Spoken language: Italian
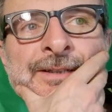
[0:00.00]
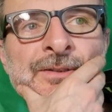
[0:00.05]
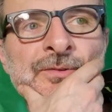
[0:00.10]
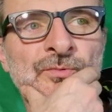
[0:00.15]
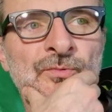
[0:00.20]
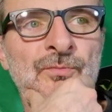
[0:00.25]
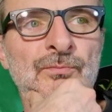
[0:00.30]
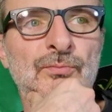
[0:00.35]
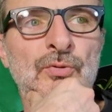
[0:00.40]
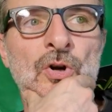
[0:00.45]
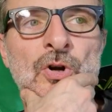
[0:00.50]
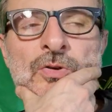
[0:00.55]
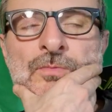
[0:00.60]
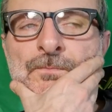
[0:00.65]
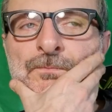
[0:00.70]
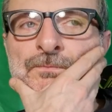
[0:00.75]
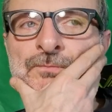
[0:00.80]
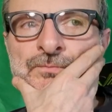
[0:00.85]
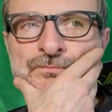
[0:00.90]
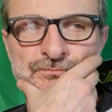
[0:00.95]
Un
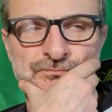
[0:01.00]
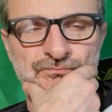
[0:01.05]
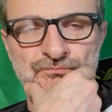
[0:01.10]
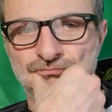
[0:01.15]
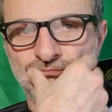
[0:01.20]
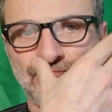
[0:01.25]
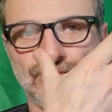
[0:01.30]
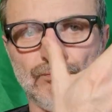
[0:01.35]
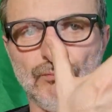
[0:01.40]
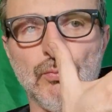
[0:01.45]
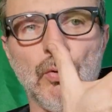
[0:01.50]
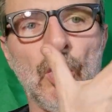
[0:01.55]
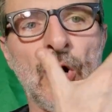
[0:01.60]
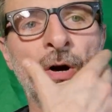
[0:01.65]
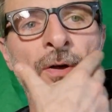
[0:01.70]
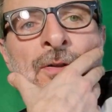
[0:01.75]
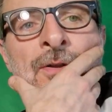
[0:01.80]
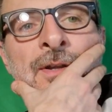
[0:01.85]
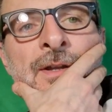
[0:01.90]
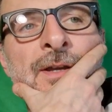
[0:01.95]
buon,
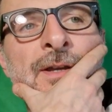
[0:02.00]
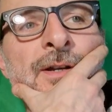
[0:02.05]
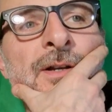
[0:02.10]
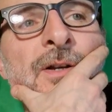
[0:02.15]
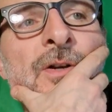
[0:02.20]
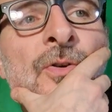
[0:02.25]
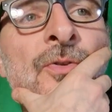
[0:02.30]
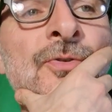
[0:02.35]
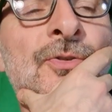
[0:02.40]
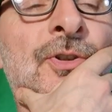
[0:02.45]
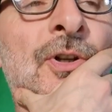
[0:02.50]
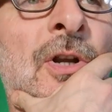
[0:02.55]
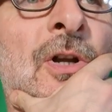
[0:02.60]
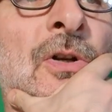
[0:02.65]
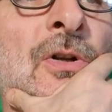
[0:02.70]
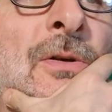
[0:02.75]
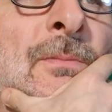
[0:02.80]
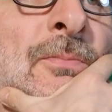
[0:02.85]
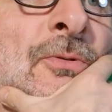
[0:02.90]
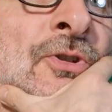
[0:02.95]
buon
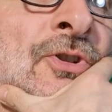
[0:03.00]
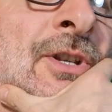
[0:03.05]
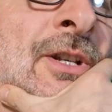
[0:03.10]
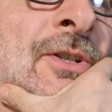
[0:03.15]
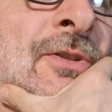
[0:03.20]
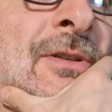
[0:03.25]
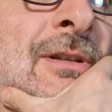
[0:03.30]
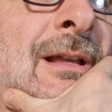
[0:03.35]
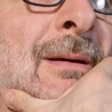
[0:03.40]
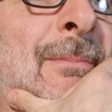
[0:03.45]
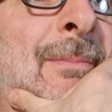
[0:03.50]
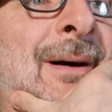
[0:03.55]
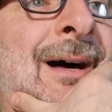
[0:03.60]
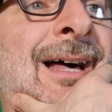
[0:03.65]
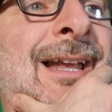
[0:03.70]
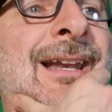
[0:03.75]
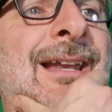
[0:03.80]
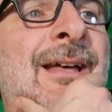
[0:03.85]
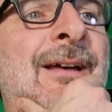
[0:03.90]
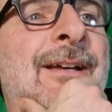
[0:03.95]
controllo e possesso della
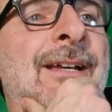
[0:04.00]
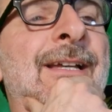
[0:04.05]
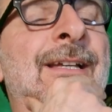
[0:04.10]
palla.